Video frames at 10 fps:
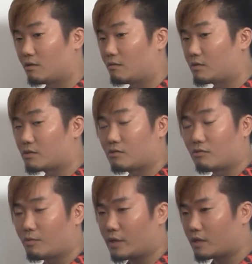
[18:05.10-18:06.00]
別に
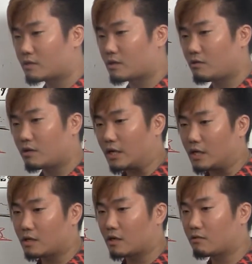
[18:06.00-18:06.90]
500か使おうが
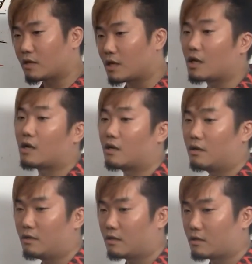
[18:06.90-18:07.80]
何やろうが、
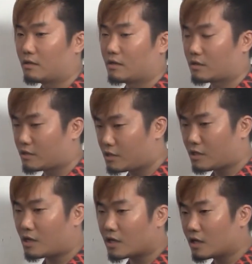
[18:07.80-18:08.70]
気に入
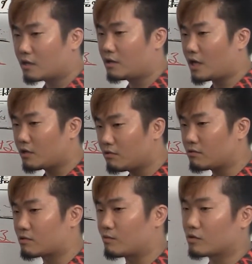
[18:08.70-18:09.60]
られないと、
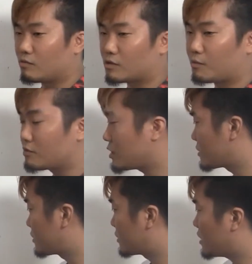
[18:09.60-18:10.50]
そもそもスポンサー
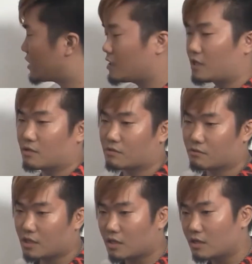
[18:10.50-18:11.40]
してあげないですよ
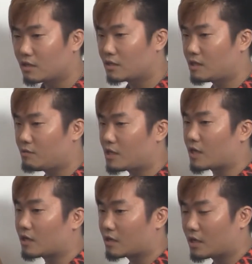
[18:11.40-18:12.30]
ね。意味ない
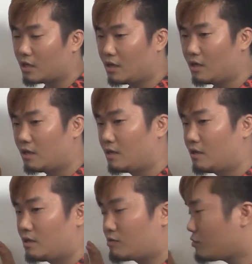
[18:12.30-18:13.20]
からね。
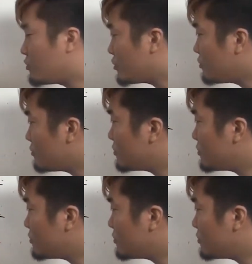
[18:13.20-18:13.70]
でもその理由、